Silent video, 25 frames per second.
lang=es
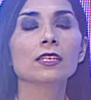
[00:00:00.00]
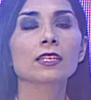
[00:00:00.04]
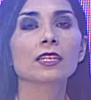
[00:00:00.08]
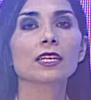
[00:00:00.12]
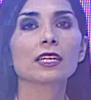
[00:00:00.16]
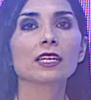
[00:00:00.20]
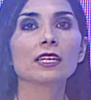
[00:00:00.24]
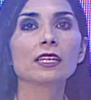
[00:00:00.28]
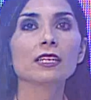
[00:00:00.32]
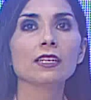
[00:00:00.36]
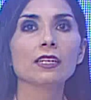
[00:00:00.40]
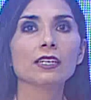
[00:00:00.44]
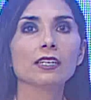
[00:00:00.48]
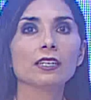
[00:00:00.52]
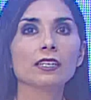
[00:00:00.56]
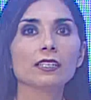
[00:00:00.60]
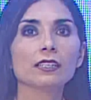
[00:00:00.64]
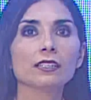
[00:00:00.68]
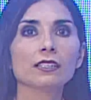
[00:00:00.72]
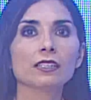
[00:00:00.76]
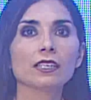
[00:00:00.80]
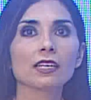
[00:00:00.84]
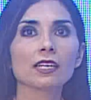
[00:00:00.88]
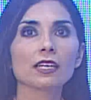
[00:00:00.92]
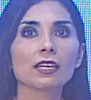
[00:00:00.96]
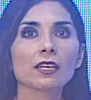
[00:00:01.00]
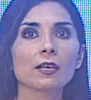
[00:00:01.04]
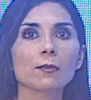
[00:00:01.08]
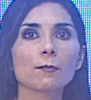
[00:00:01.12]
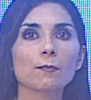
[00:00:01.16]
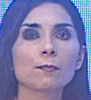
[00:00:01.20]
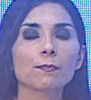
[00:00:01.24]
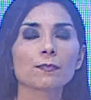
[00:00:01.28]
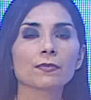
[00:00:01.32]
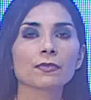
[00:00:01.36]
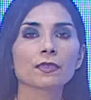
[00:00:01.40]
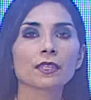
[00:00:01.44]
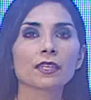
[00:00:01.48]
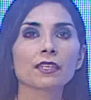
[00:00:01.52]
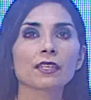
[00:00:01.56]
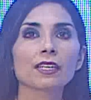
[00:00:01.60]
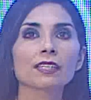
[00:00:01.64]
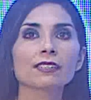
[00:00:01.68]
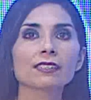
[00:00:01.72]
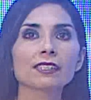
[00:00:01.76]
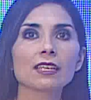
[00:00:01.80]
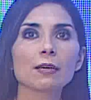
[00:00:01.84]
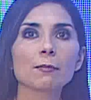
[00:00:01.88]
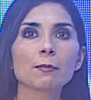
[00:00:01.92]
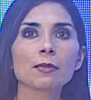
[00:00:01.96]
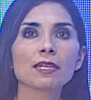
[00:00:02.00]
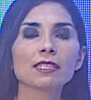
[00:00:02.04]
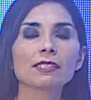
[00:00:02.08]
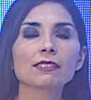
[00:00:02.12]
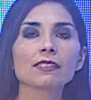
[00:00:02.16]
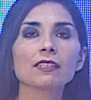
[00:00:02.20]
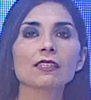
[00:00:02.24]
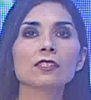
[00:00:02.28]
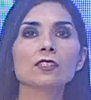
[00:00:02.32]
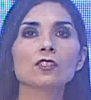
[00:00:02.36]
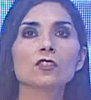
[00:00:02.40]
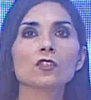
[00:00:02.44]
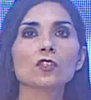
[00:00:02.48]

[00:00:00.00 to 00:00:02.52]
que este, desde hacía meses